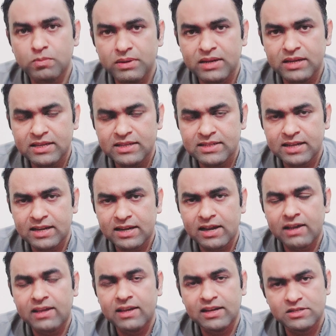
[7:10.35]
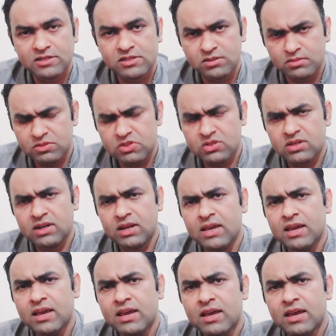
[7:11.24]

भी नहीं जाएगा कि इलेक्शन कमीशन ने